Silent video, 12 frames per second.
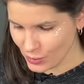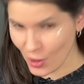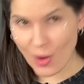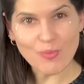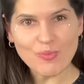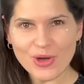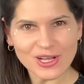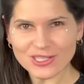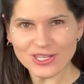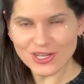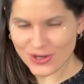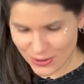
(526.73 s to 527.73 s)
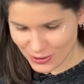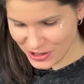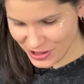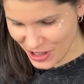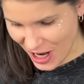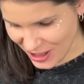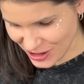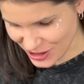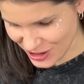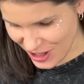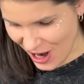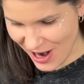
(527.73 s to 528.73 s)
Капец, они
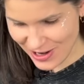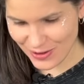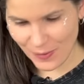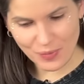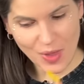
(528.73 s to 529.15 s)
хрустящие, реально.